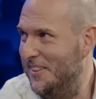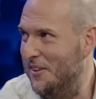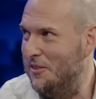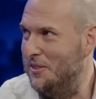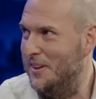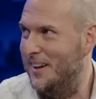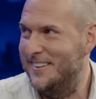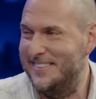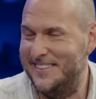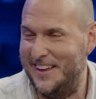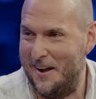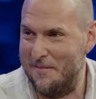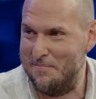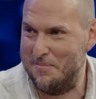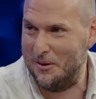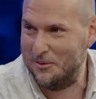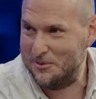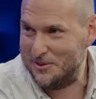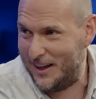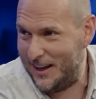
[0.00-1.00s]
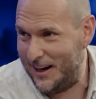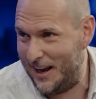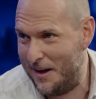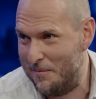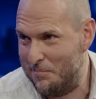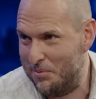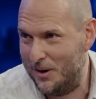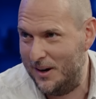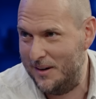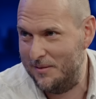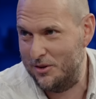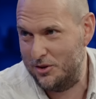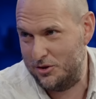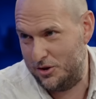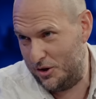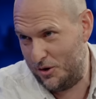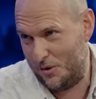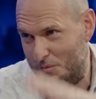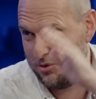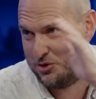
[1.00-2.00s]
donde el terapeuta de la época, pero he
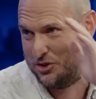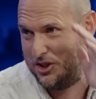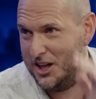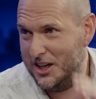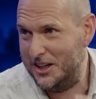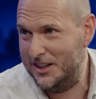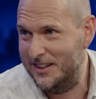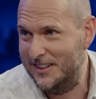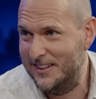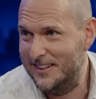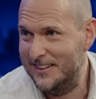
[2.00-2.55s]
tenido como 100.